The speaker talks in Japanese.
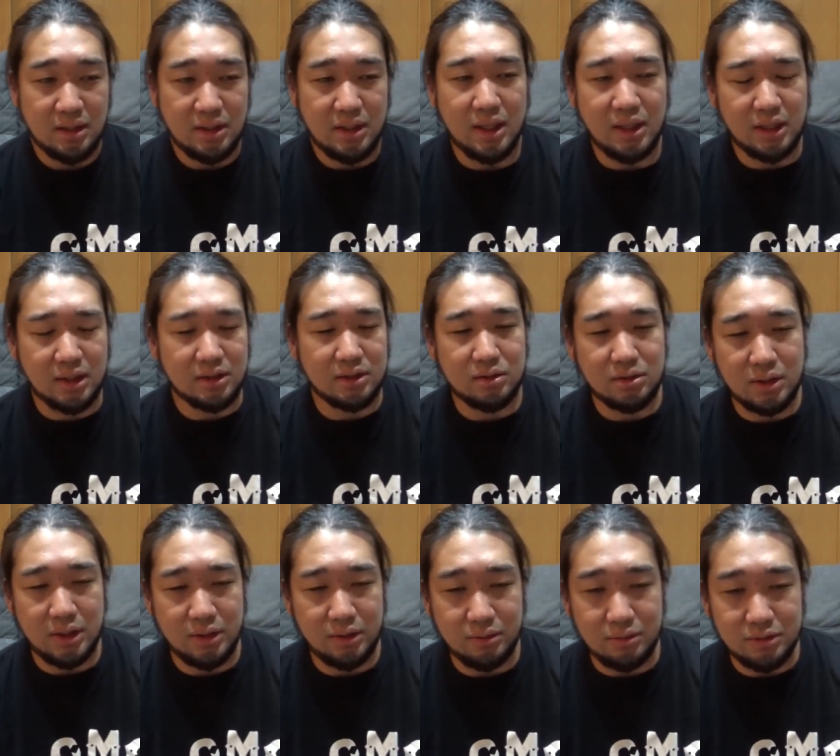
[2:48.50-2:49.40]
でなんか
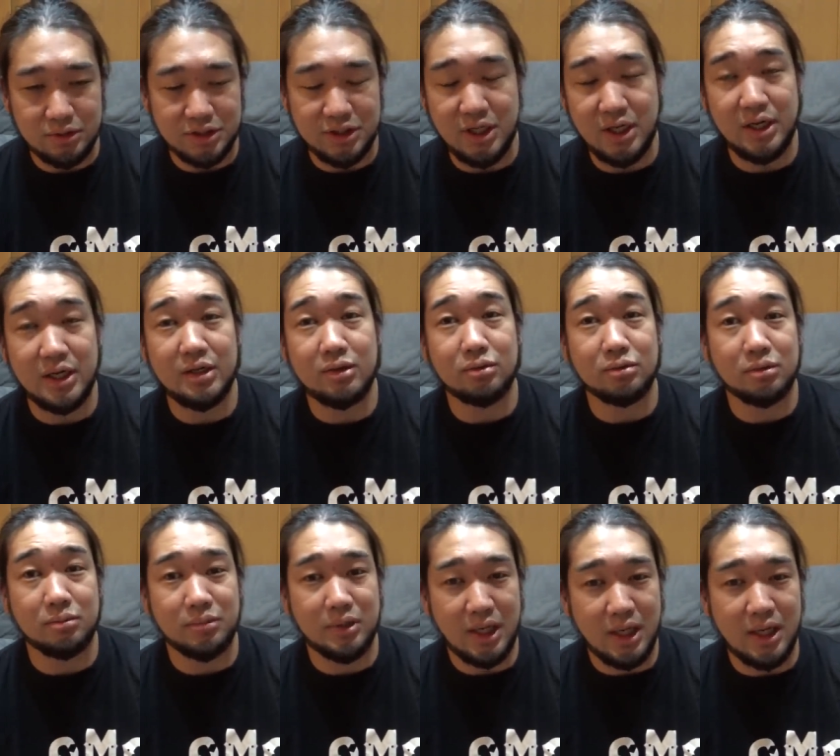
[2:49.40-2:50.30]
あの知らない子
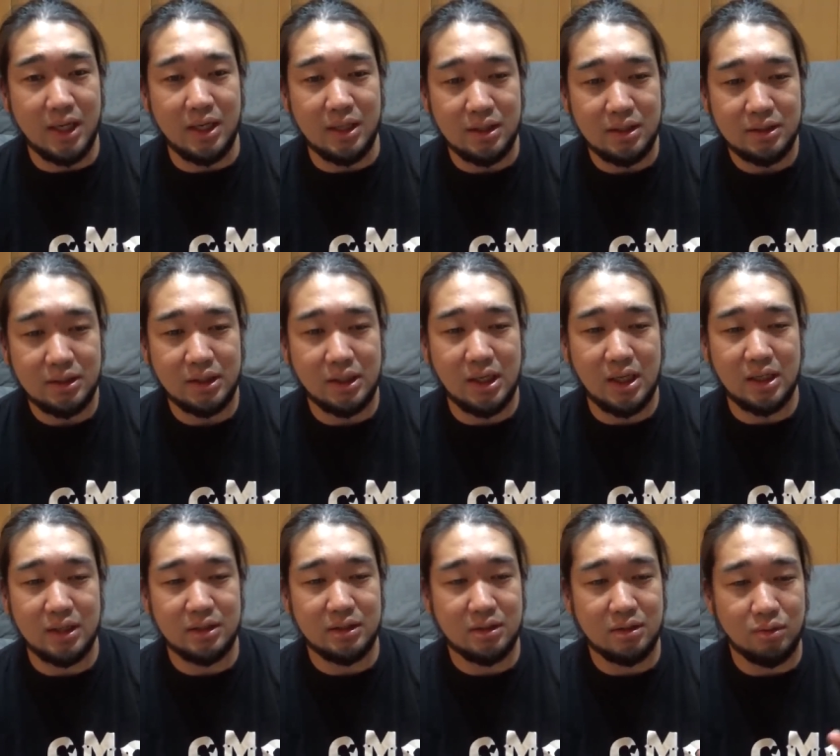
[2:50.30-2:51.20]
供がなん
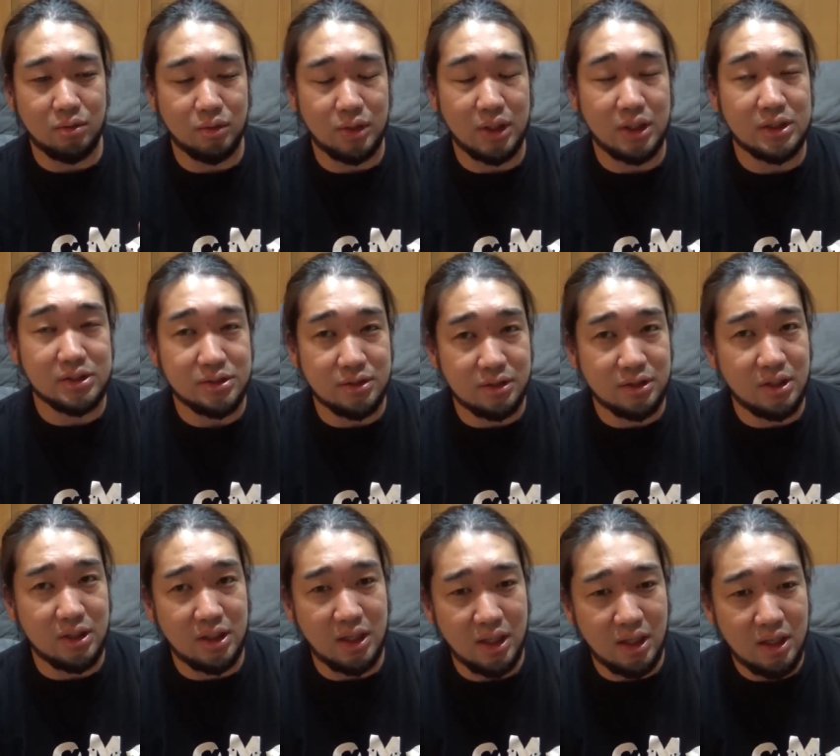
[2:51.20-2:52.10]
かお腹すい
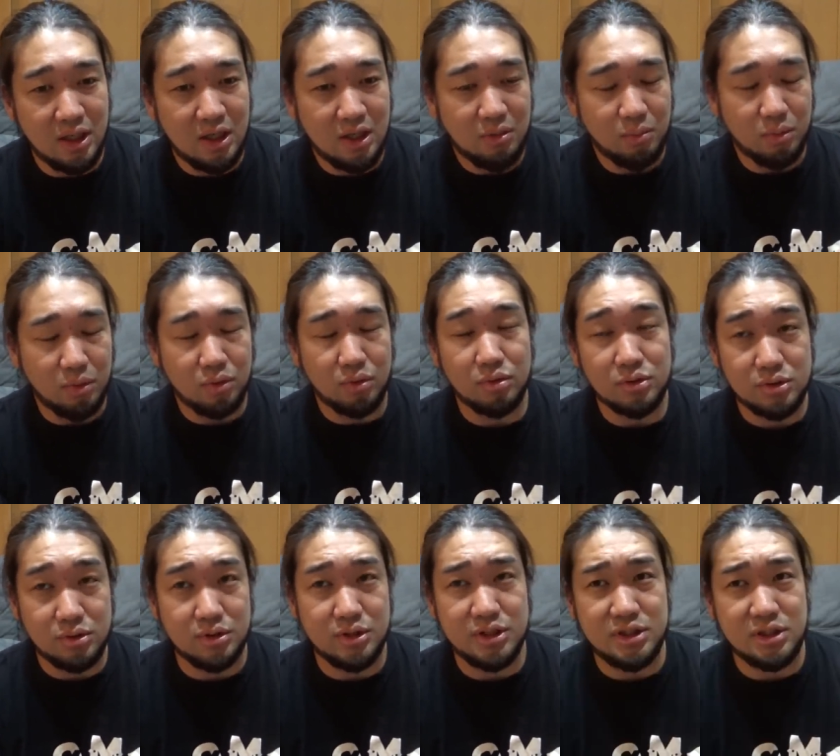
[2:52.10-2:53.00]
たが物
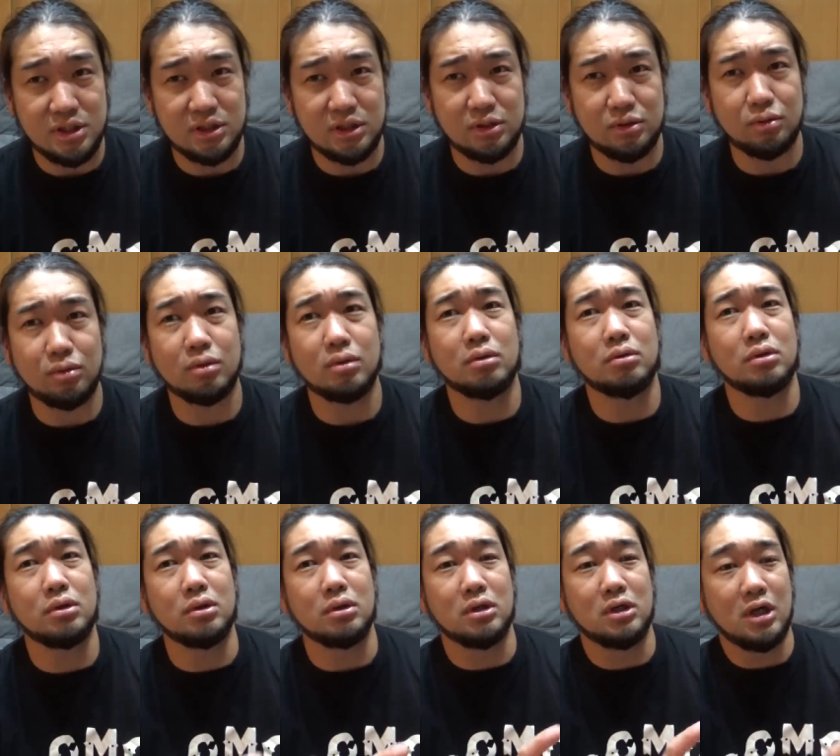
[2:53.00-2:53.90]
細いにしてたところ
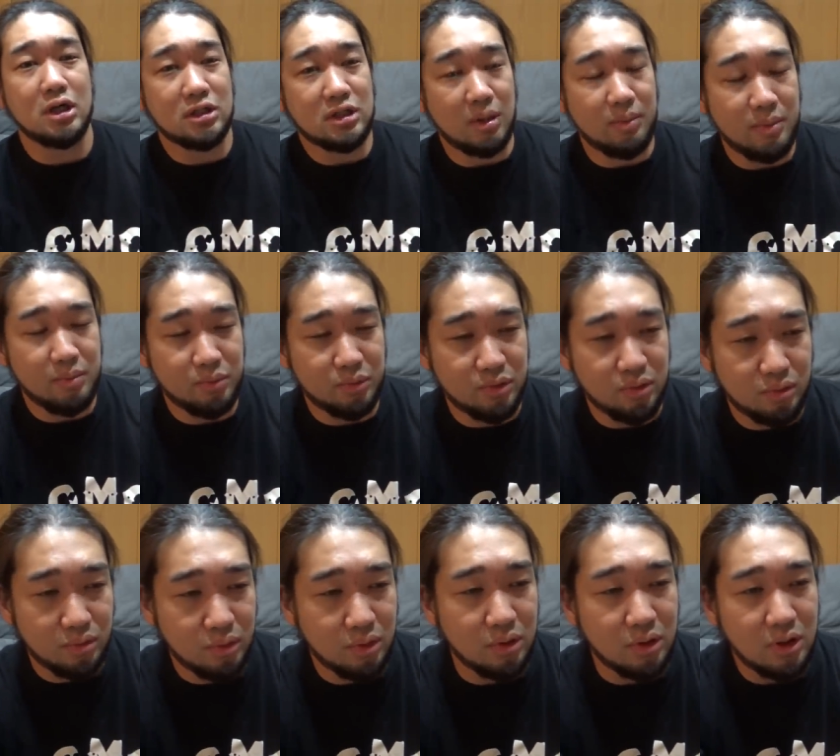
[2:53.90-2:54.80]
を食べ物
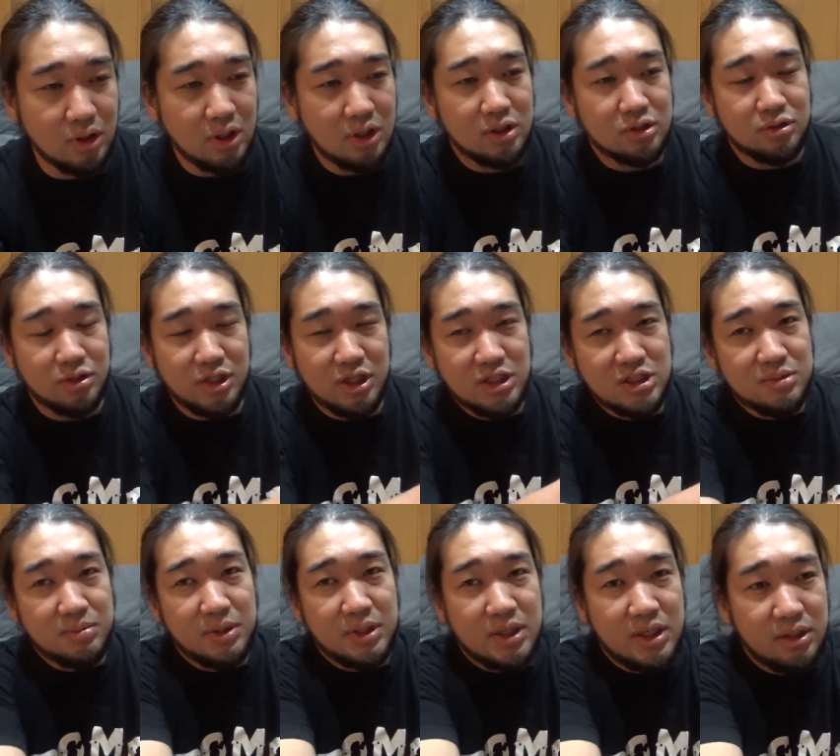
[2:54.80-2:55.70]
を
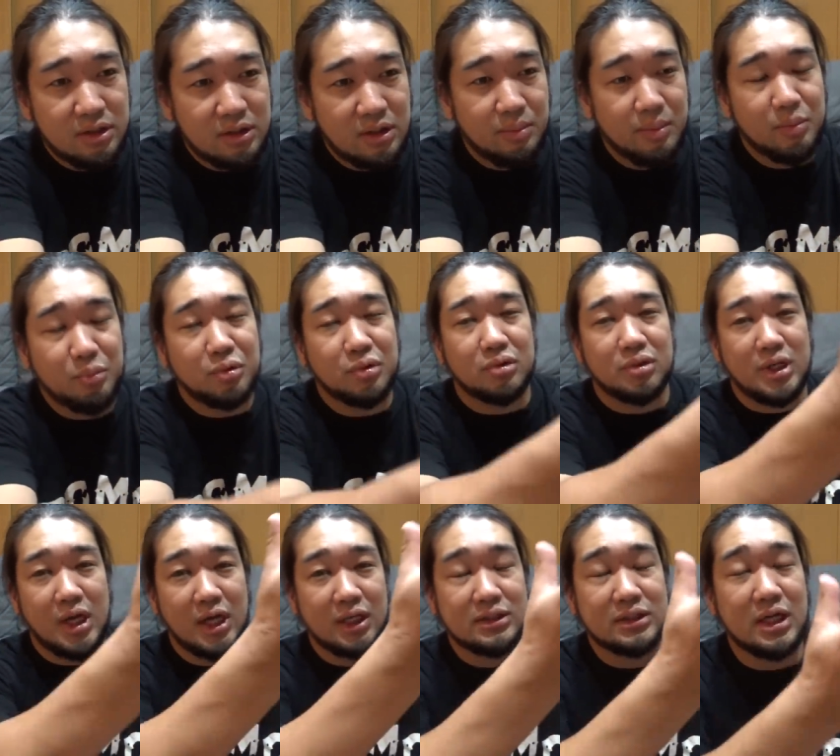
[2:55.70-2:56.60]
市場にある食べ物を
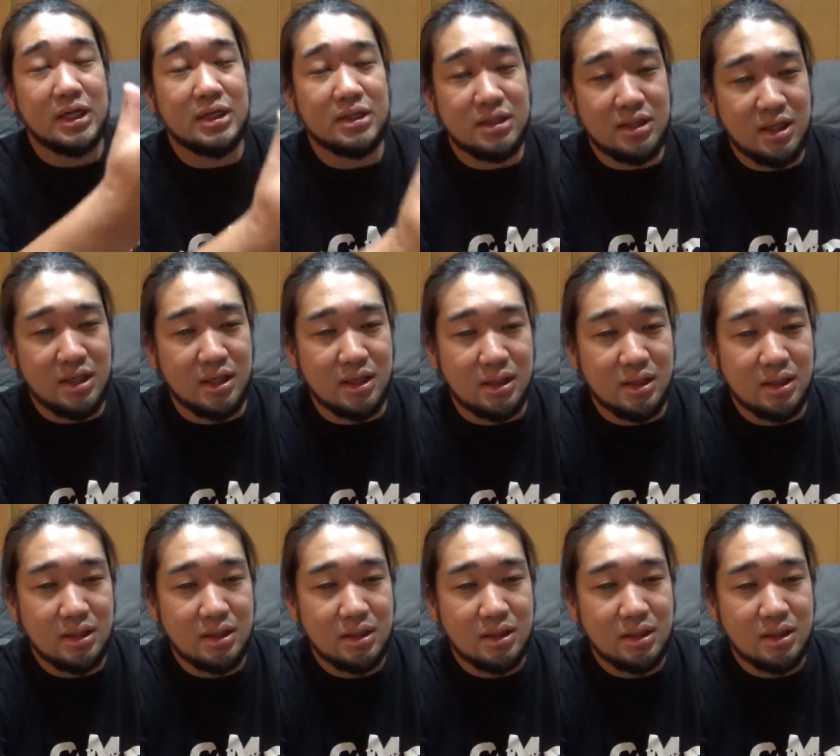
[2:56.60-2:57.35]
ね与えて